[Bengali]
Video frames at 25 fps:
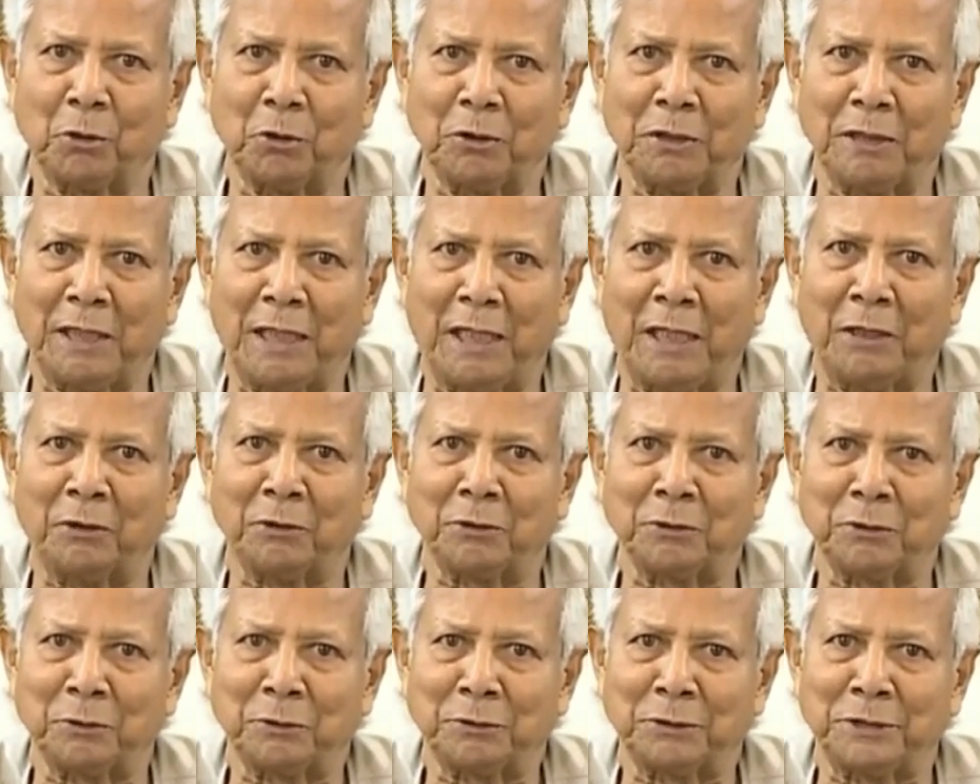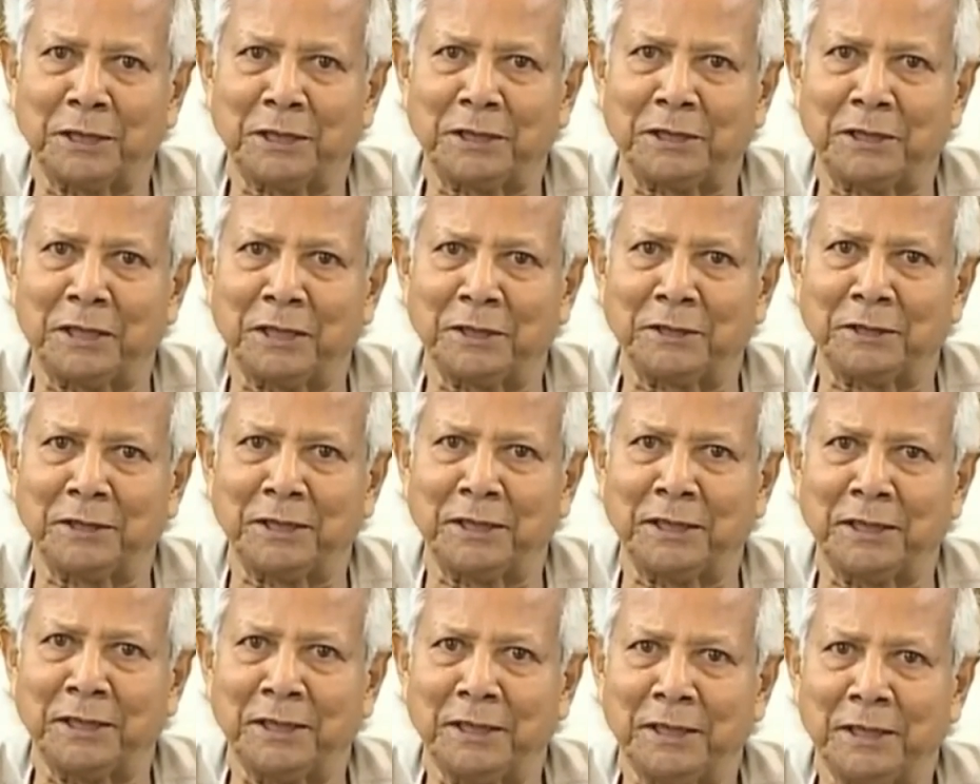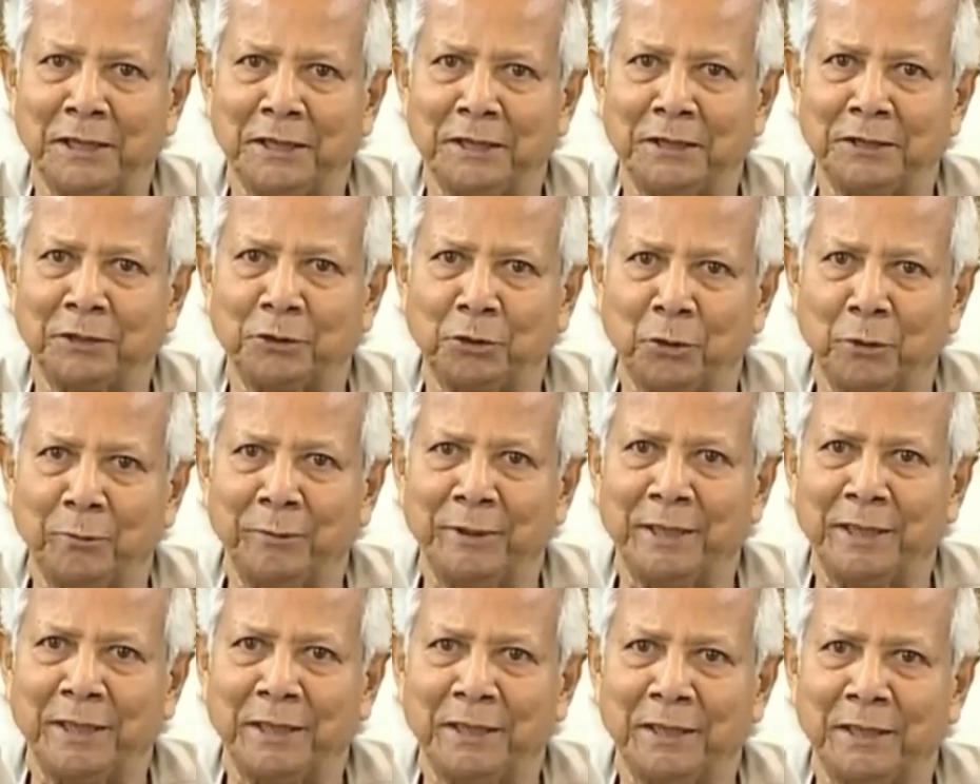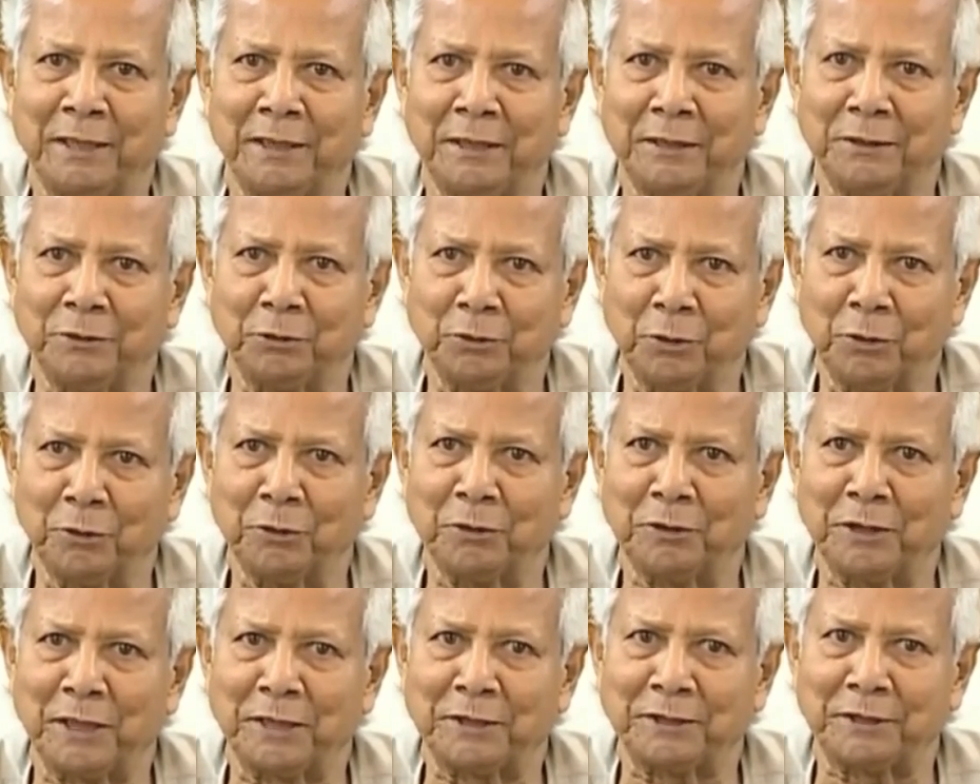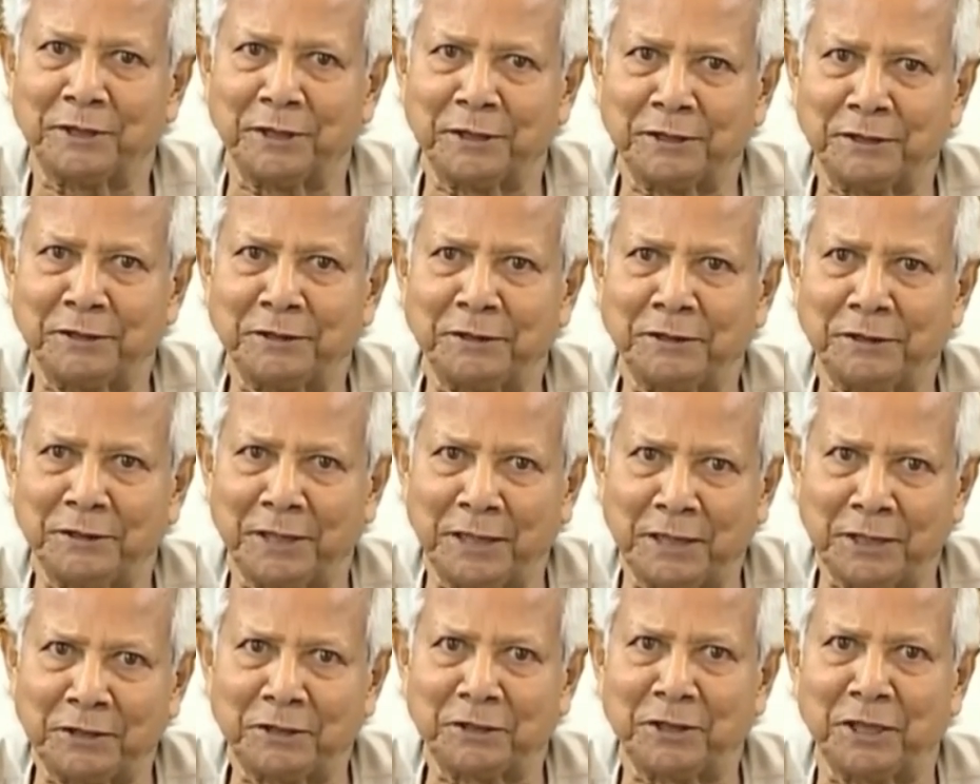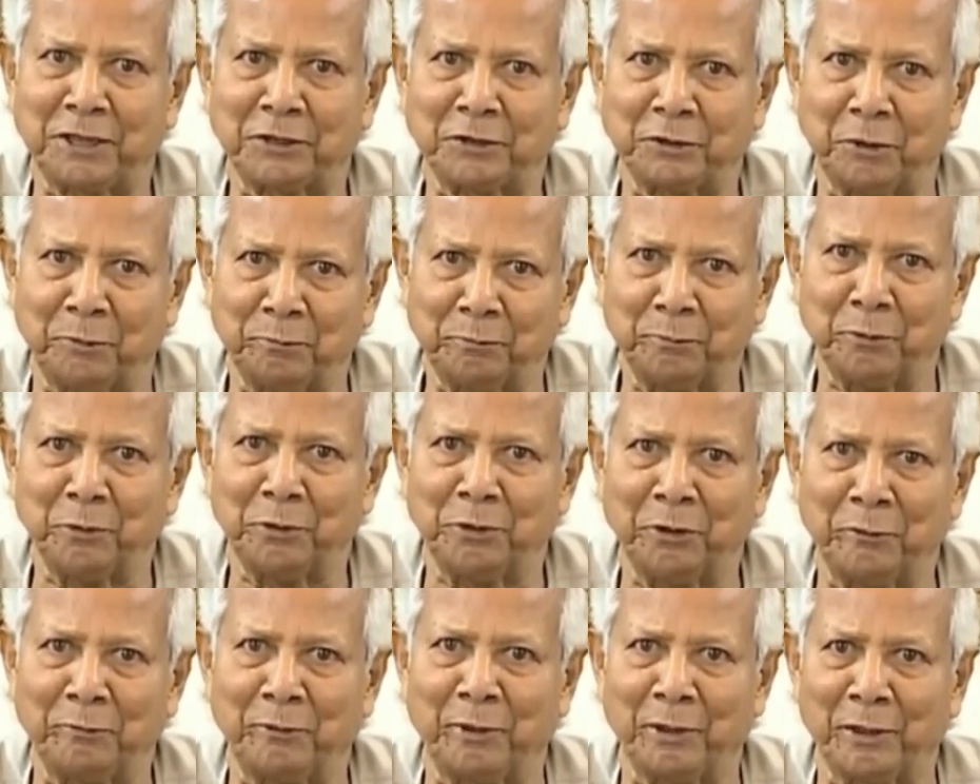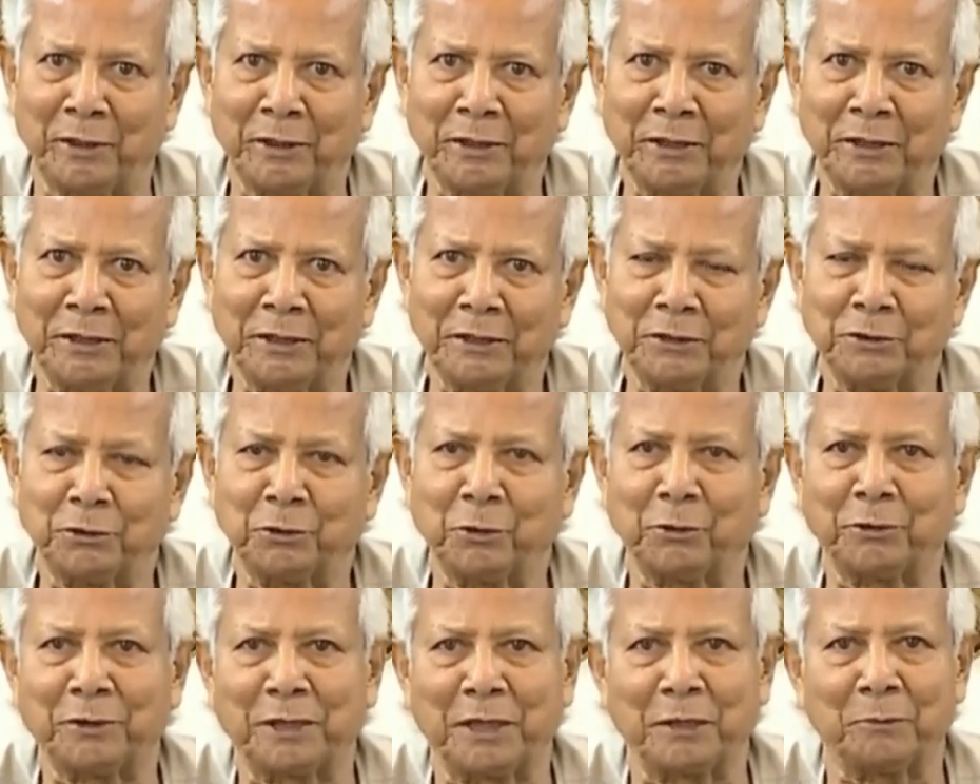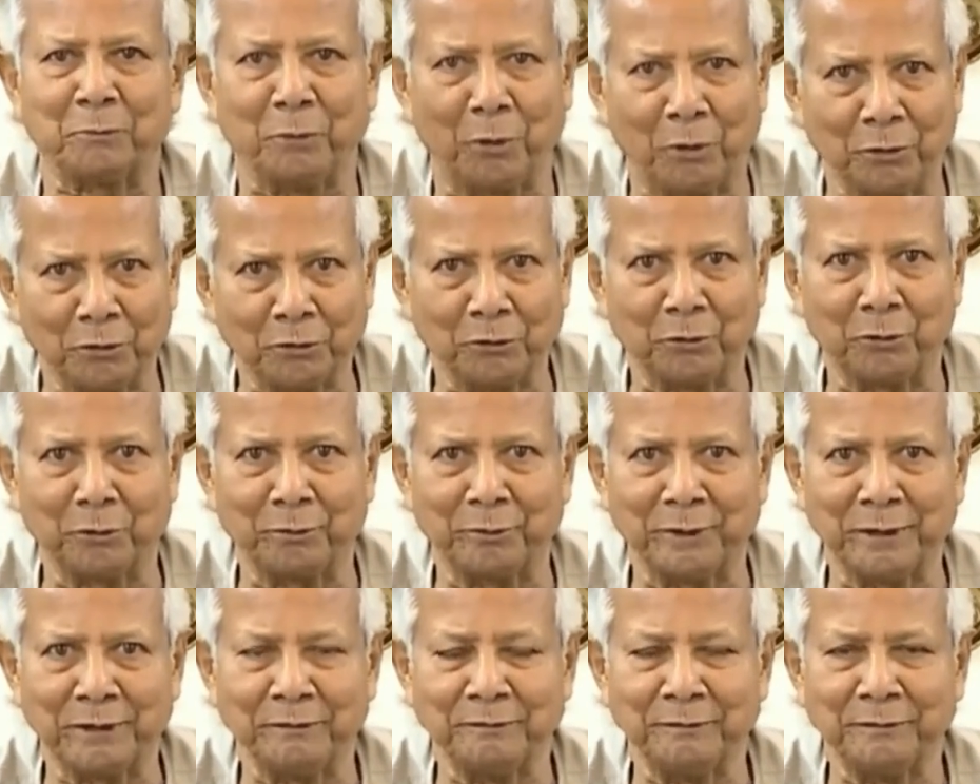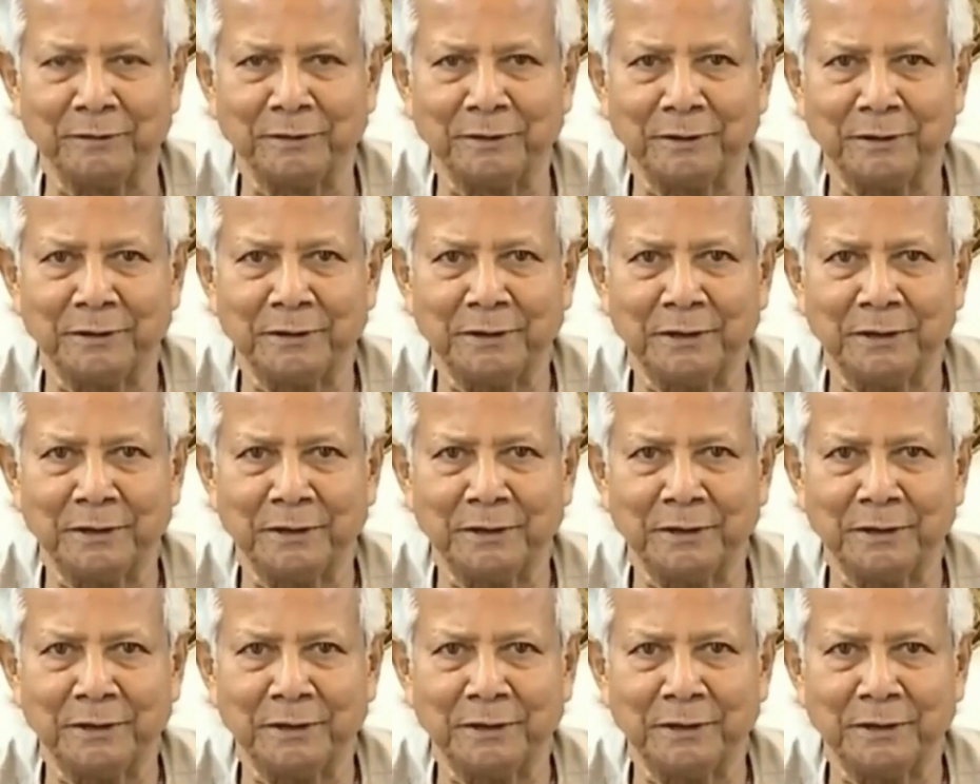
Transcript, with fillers: সকল আহত শিক্ষার্থী শ্রমিক জনতার চিকিৎসার সম্পূর্ণ ব্যয় সরকার বহন করবে